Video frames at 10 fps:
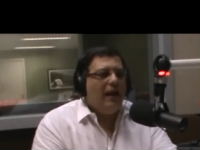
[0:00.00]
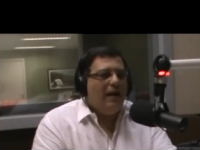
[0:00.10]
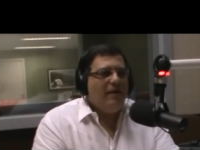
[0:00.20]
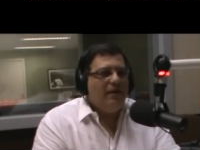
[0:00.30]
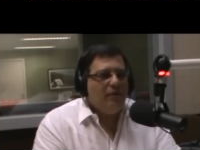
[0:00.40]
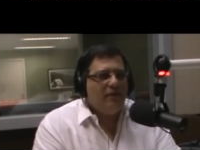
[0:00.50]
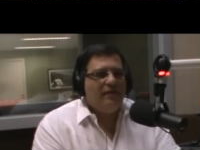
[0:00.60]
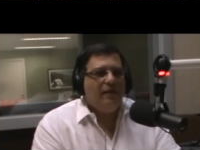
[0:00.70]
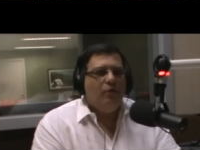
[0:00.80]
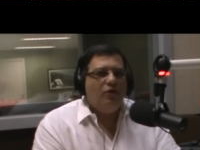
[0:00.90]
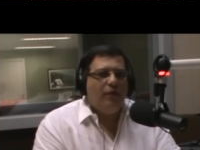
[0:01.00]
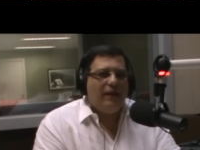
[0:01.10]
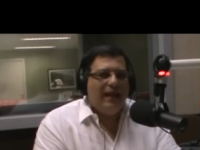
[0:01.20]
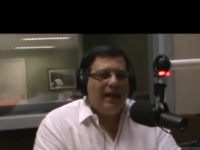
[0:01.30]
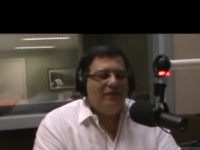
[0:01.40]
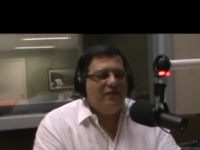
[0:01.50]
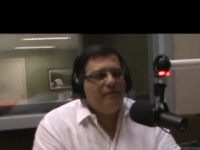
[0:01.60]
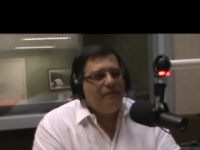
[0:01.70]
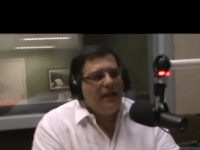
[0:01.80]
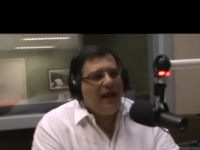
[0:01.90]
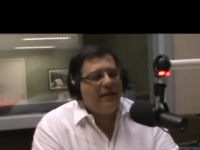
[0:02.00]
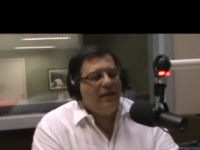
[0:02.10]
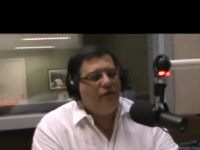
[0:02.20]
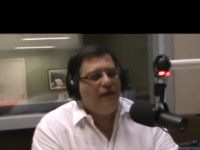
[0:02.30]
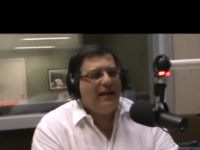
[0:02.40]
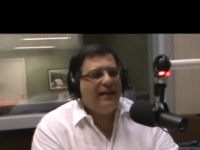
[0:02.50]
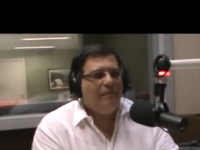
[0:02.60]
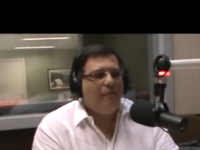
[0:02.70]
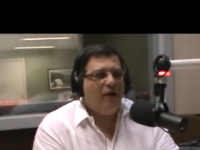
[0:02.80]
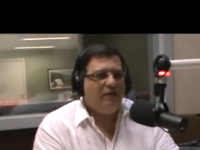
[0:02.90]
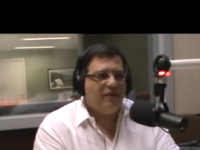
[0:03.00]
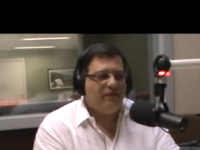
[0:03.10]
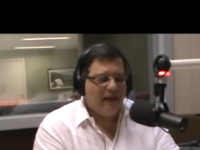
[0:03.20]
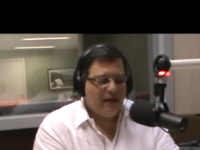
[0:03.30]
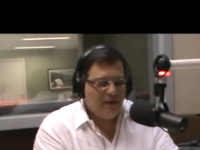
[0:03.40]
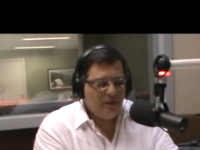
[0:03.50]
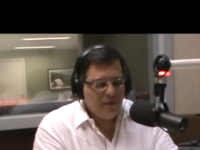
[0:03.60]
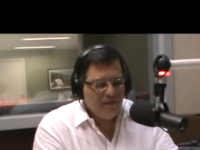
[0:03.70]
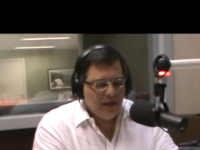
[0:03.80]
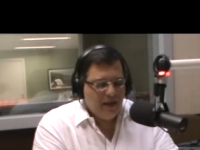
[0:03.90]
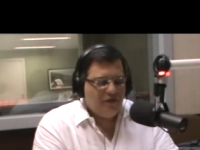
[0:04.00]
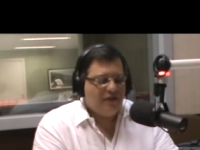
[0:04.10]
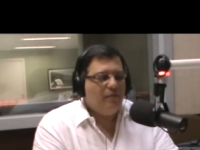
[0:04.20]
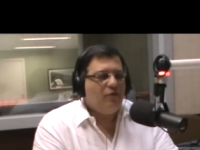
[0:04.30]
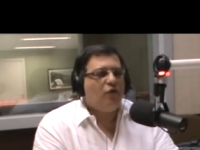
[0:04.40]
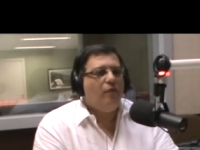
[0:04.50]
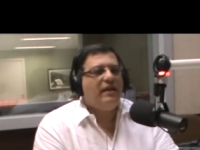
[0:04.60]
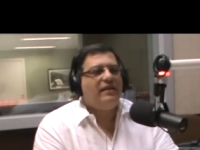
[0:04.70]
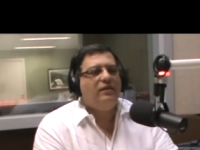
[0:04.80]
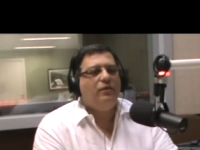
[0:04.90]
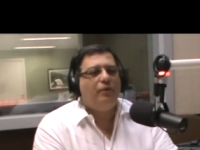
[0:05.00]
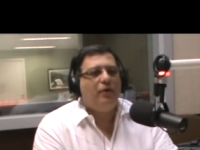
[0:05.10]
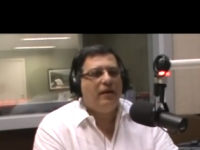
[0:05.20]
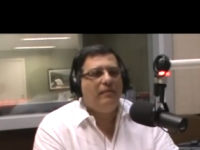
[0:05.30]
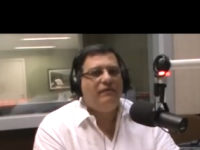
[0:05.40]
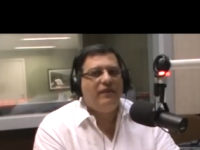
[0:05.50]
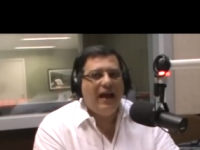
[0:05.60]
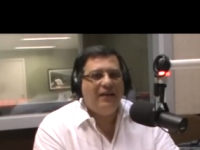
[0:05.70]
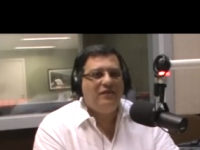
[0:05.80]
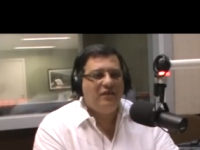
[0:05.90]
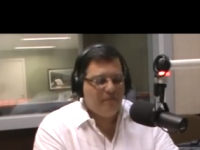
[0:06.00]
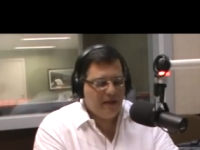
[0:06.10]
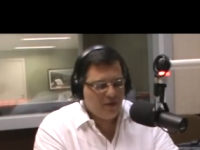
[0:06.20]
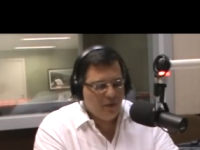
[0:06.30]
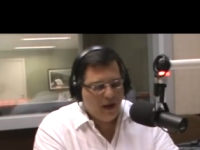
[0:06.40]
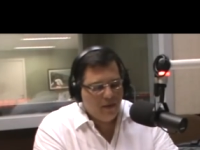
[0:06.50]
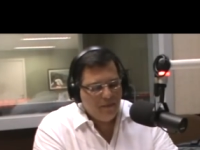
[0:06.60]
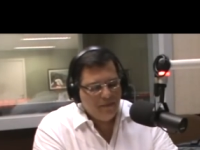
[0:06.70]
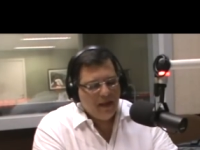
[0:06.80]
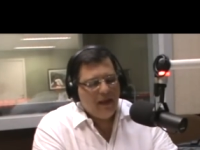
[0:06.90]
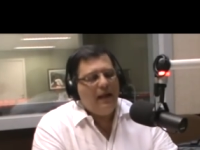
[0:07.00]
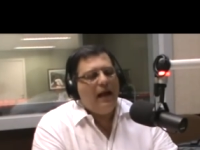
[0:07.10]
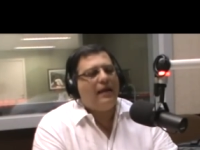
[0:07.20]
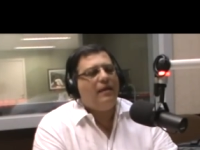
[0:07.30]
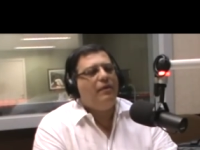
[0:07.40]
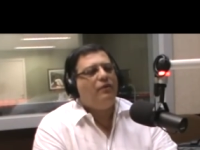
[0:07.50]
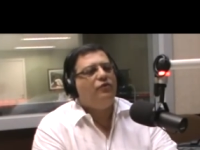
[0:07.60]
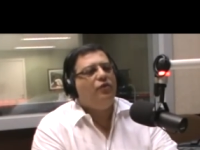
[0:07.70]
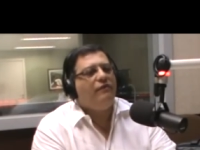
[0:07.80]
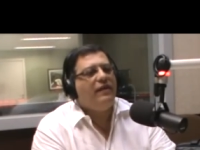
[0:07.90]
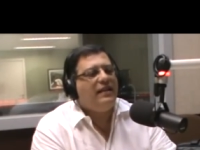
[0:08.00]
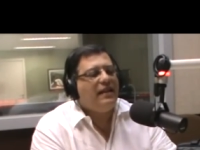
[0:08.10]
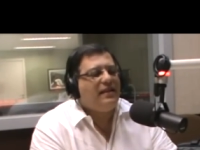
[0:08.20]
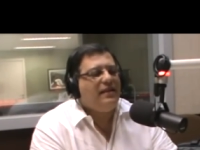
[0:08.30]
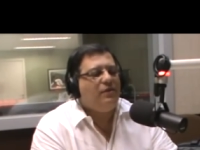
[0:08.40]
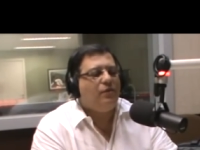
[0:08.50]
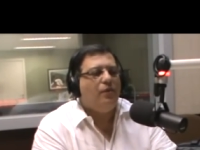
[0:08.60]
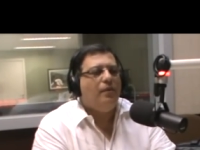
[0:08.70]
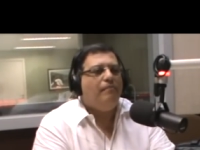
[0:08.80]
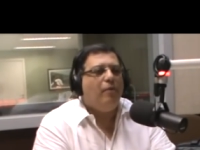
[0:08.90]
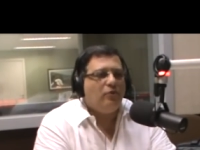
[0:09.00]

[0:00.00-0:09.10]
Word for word: Olá, amigos, muito boa tarde. Aqui é o Wagner Borges falando. Estamos começando o programa Viagem Espiritual, aqui pelos 95.7